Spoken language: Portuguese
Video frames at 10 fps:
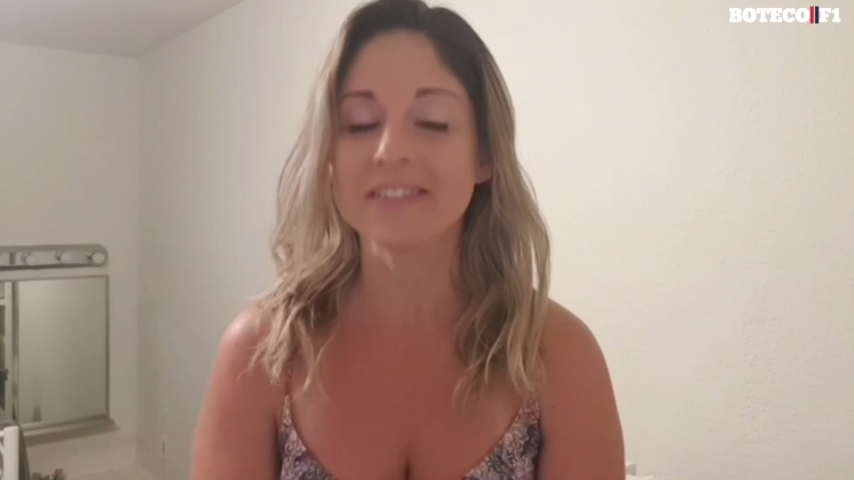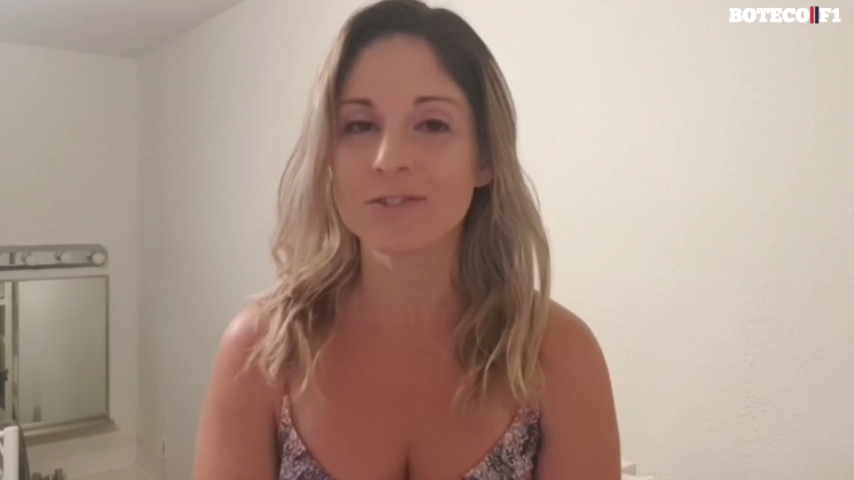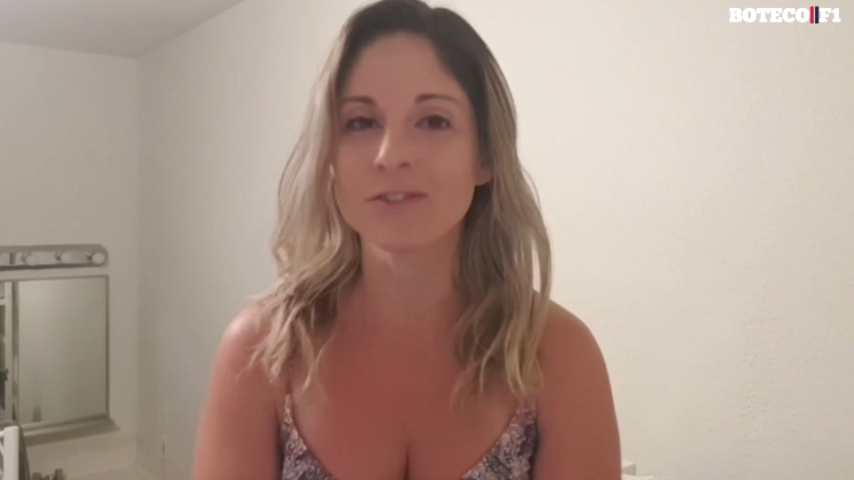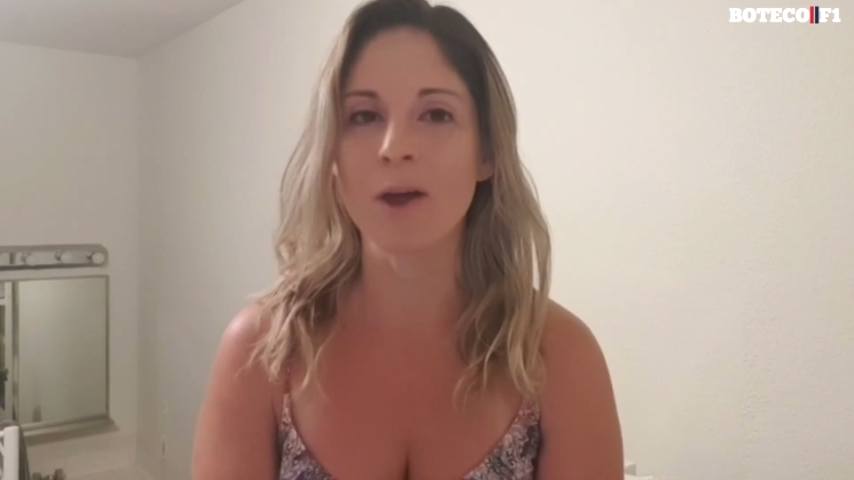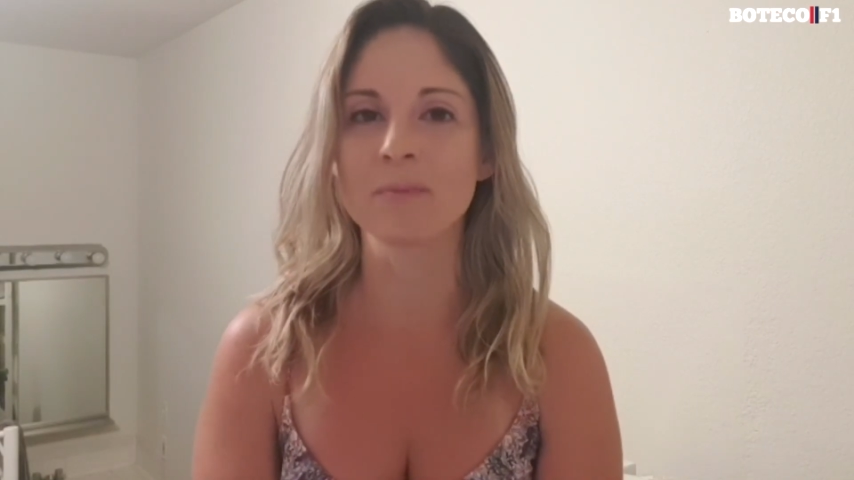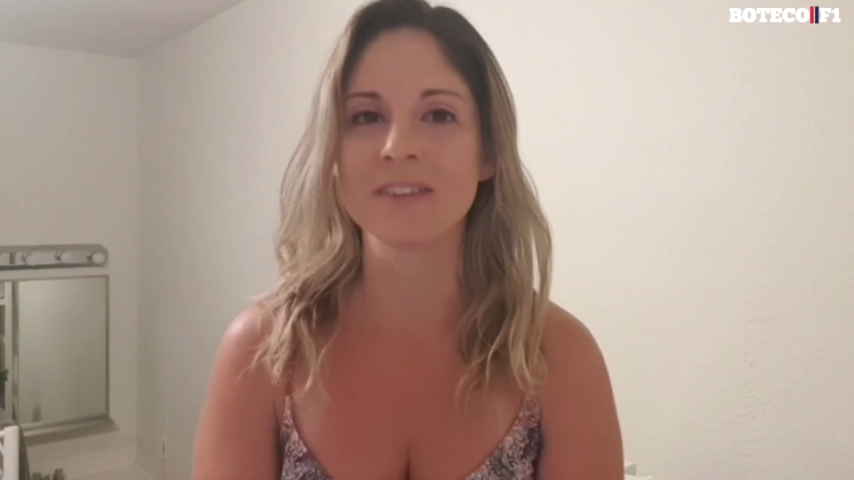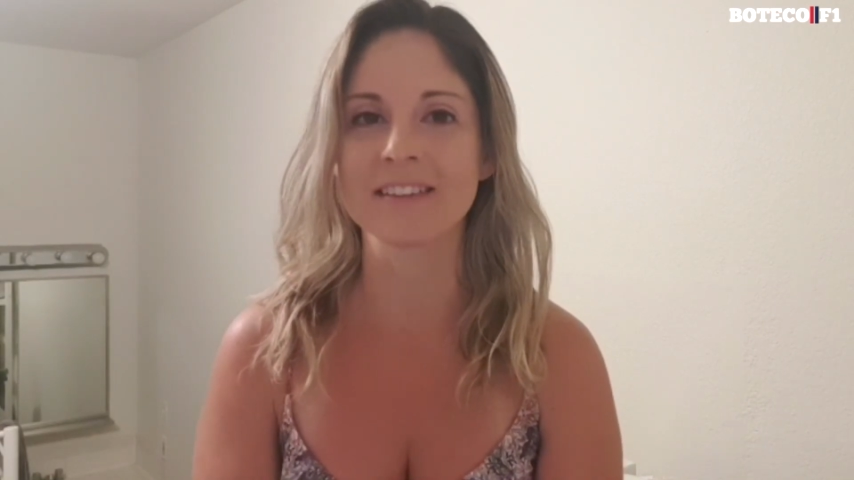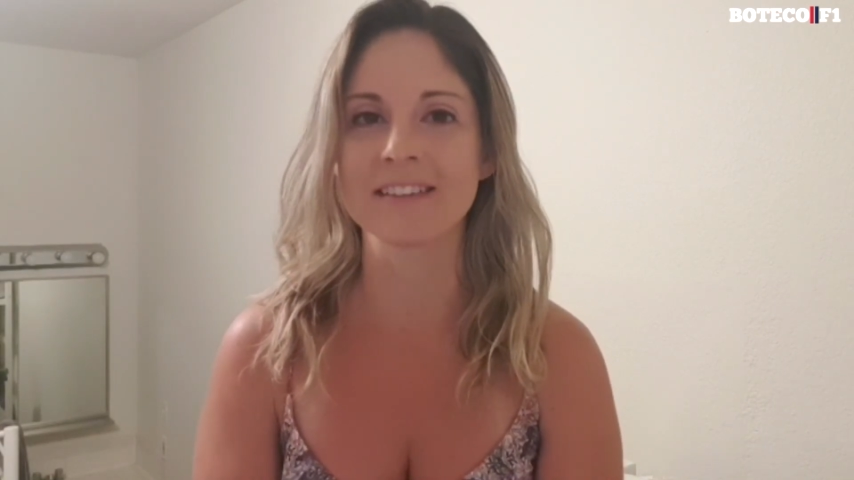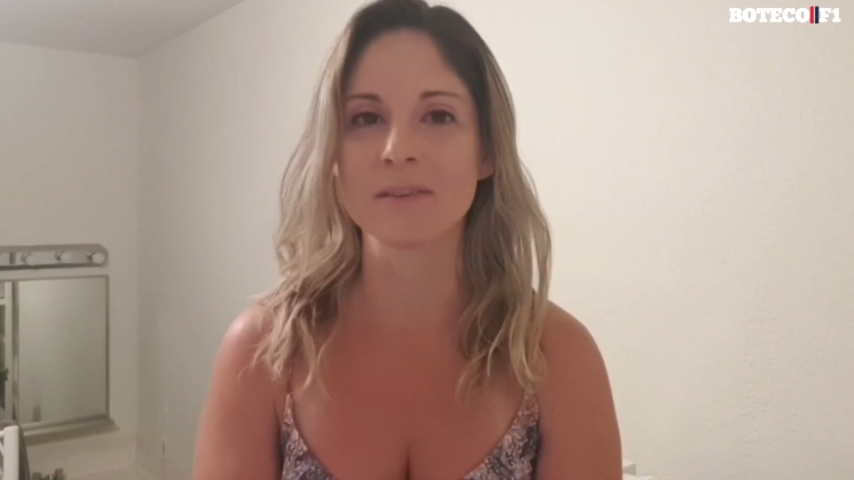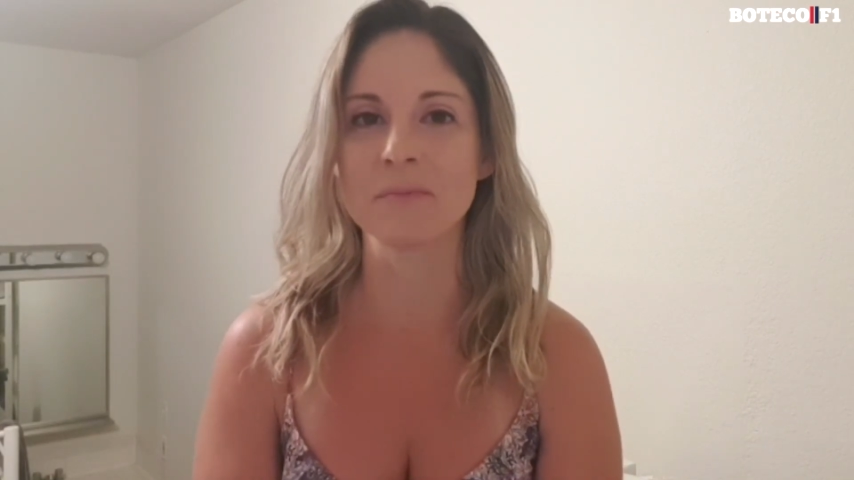do Drops
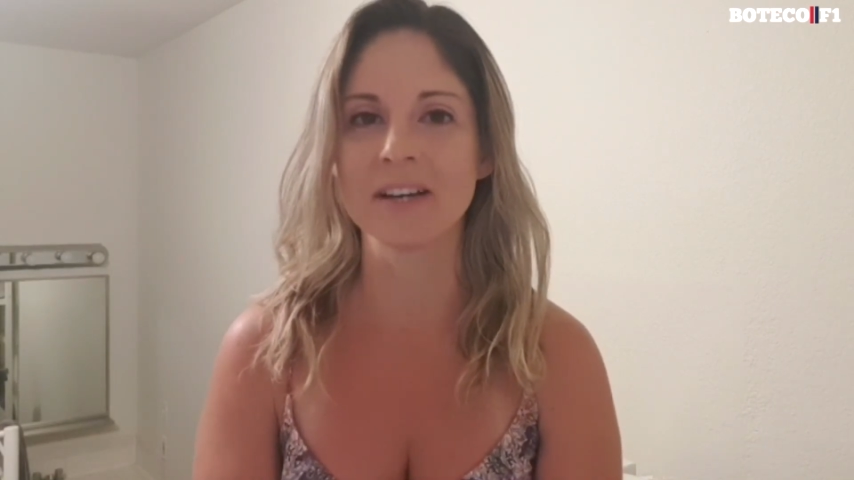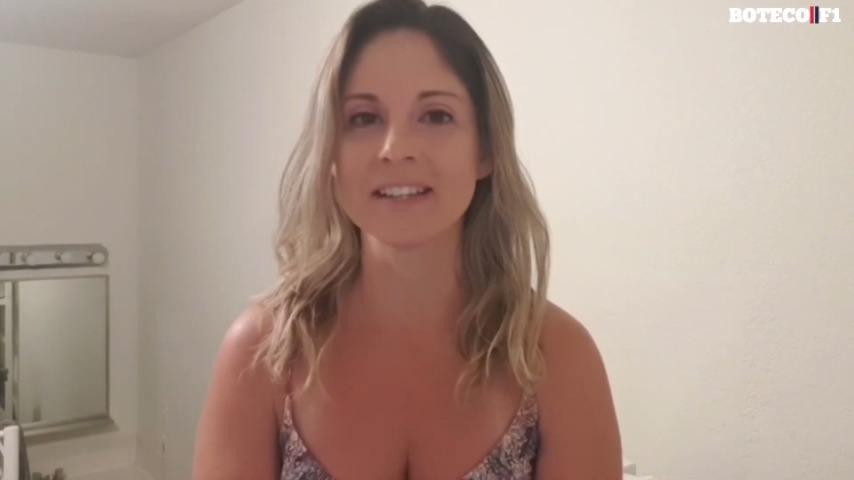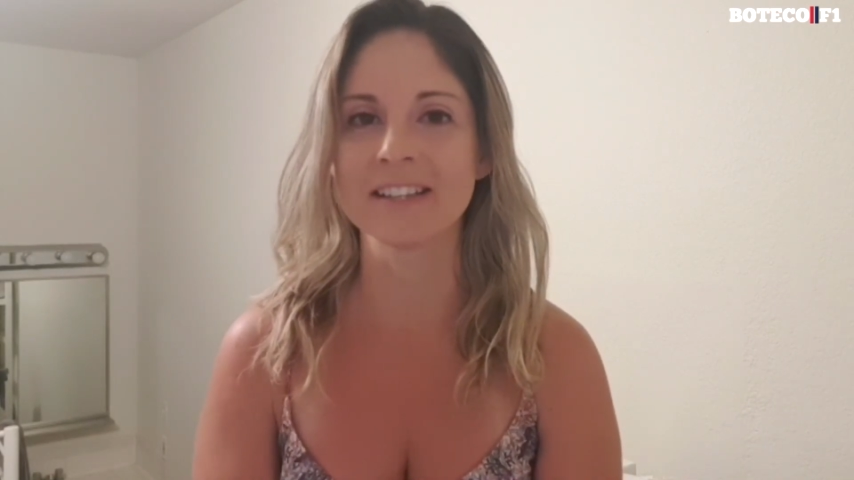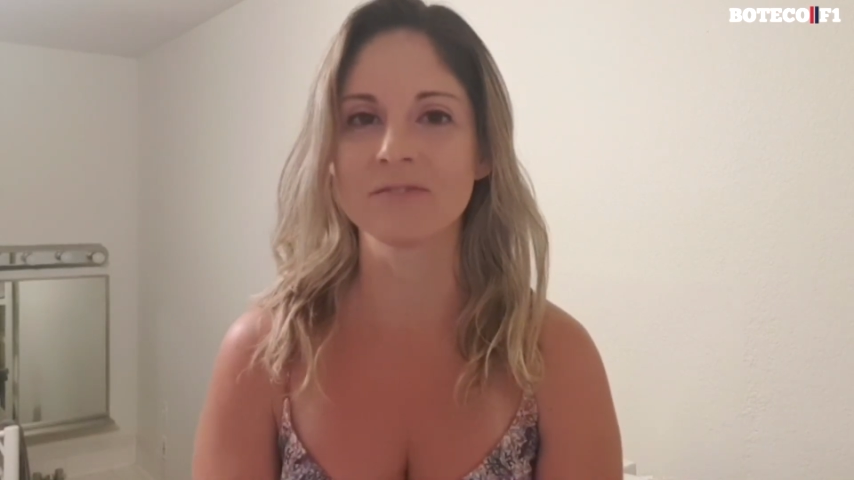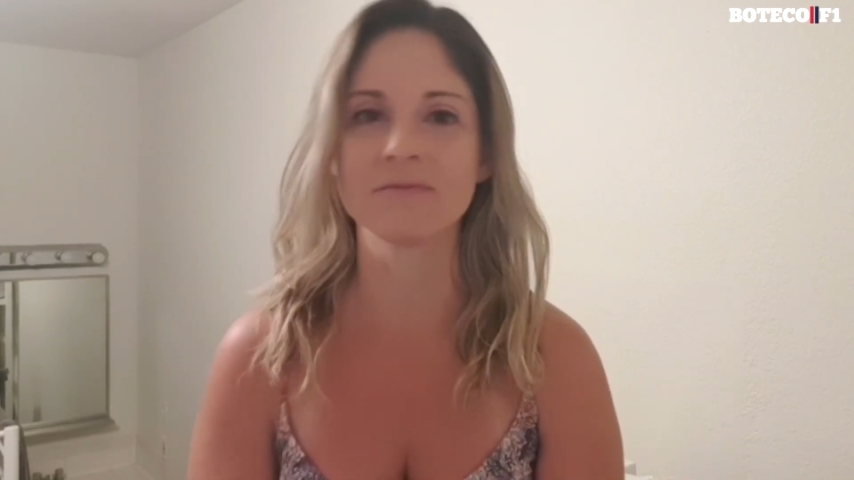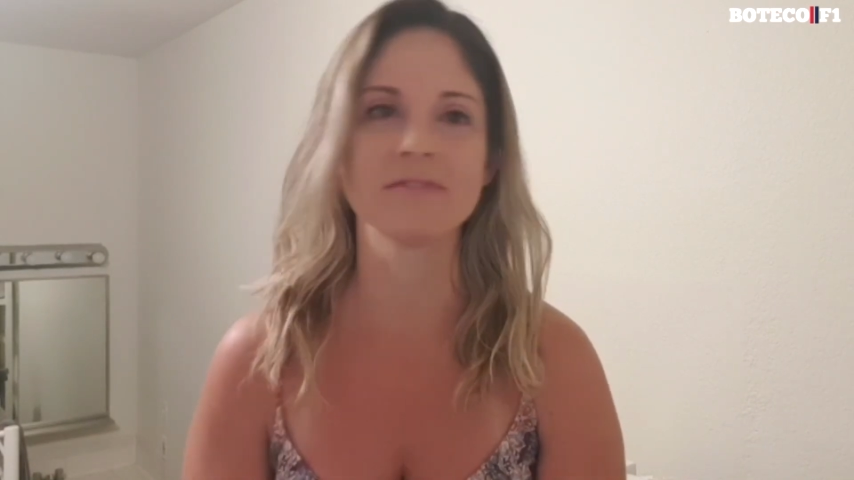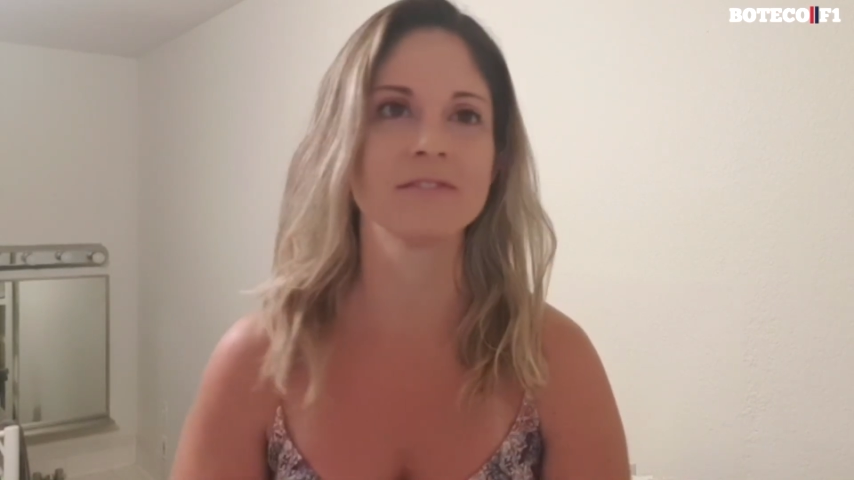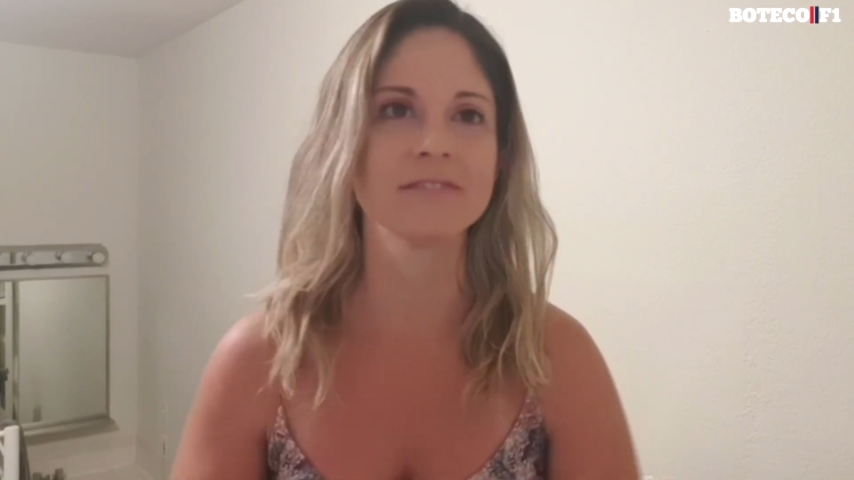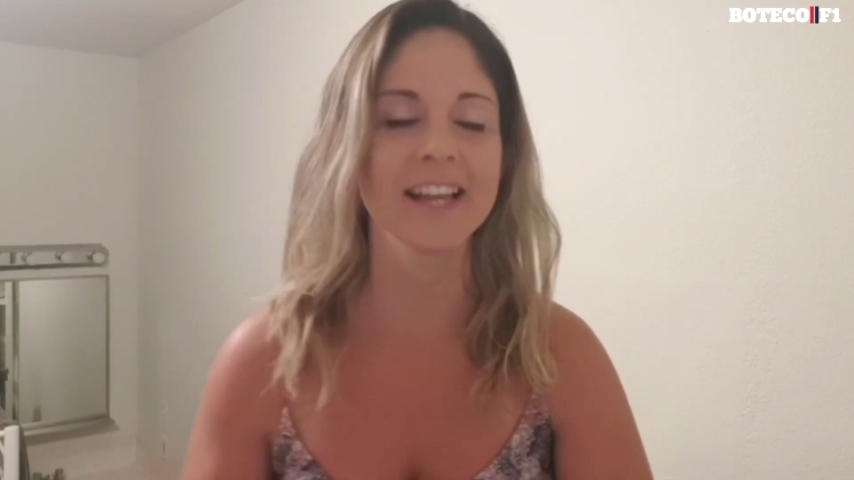dessa semana não, não,